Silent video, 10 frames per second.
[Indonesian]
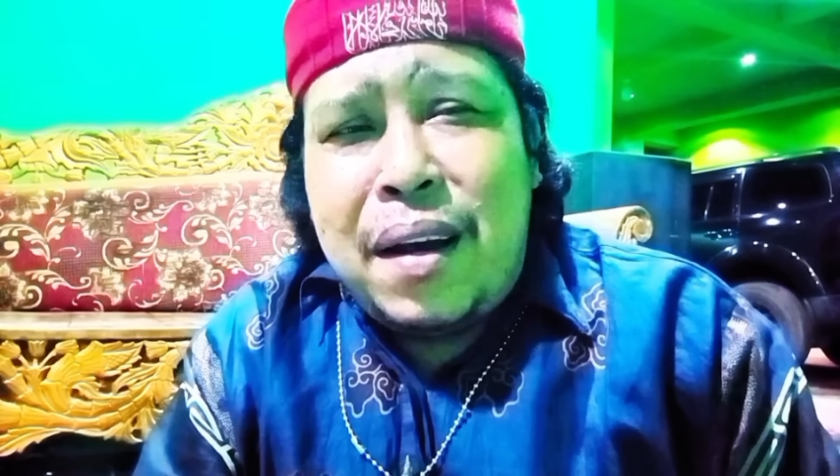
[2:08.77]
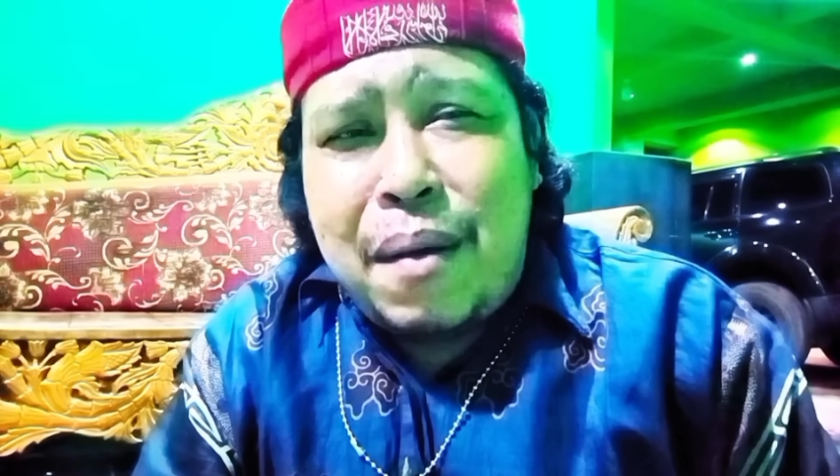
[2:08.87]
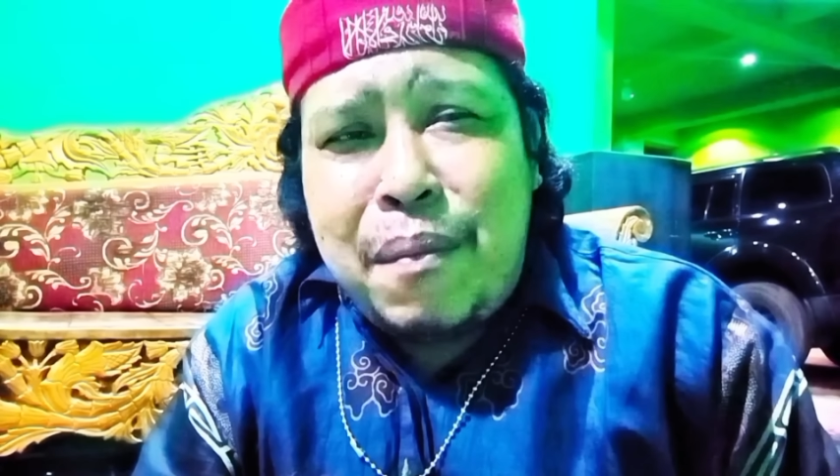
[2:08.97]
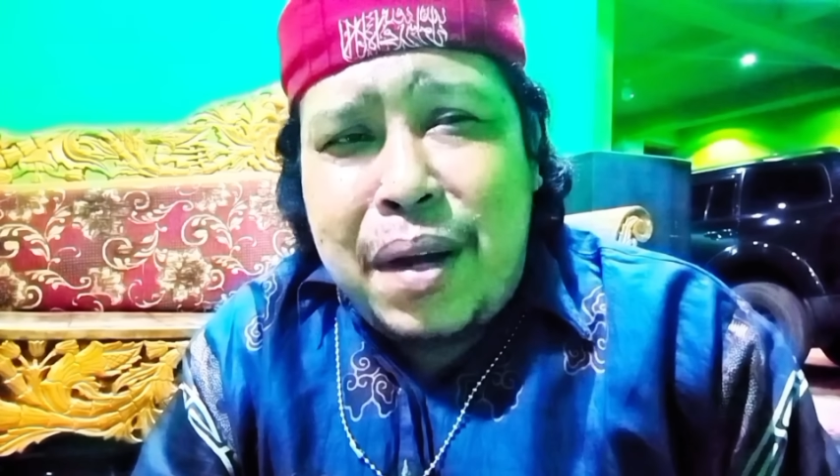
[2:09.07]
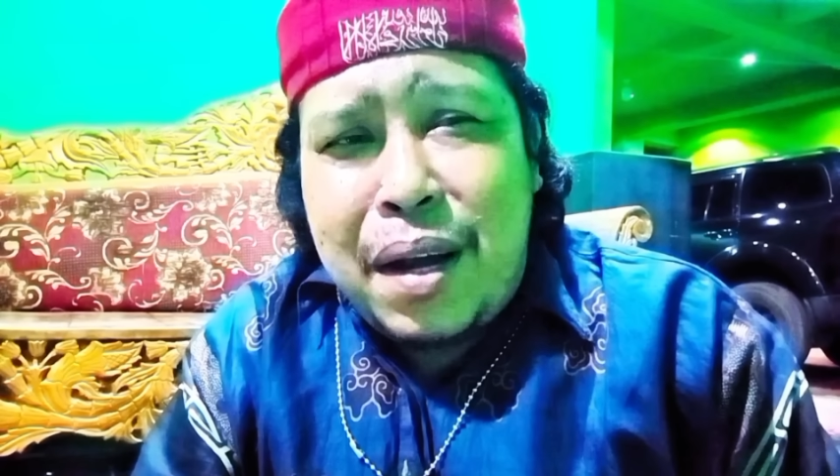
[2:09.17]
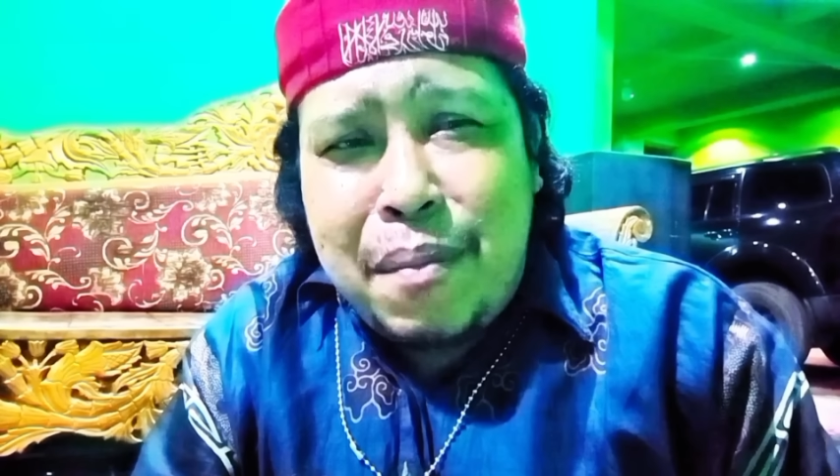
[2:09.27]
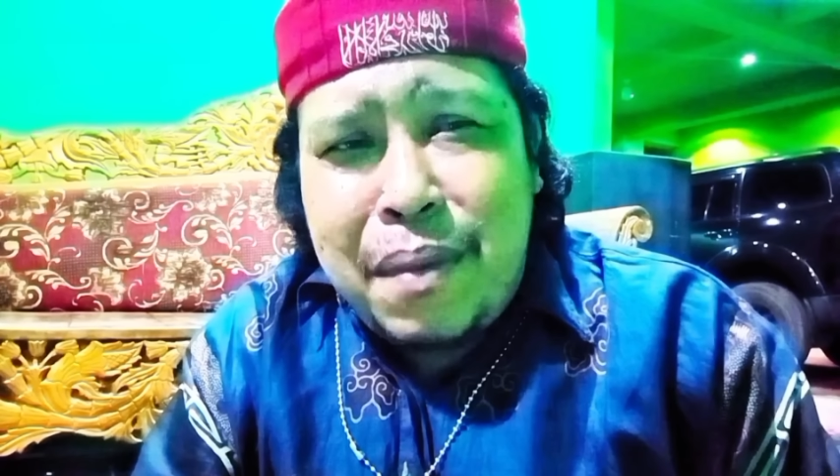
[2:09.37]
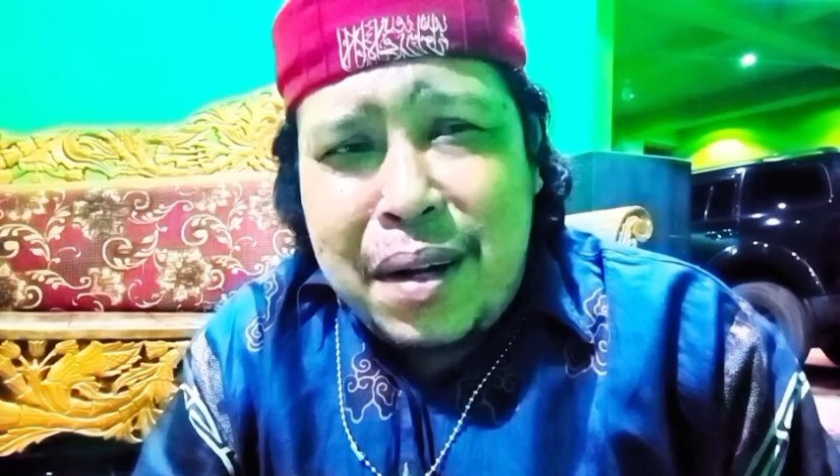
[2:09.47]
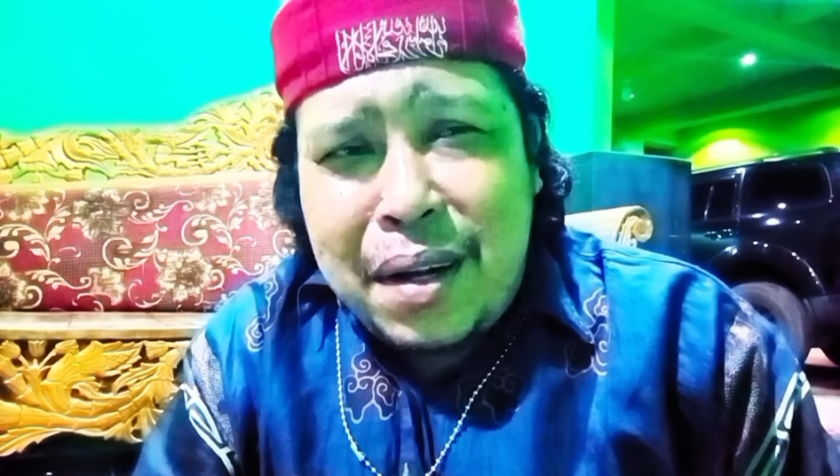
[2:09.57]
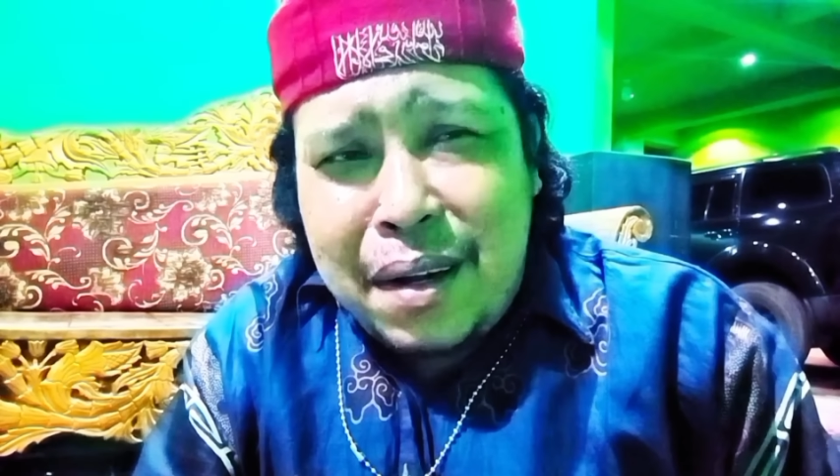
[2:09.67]
amin
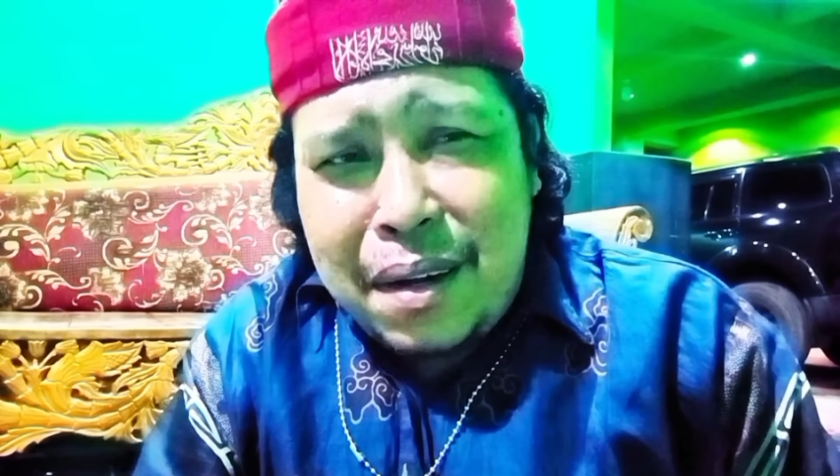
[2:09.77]
amin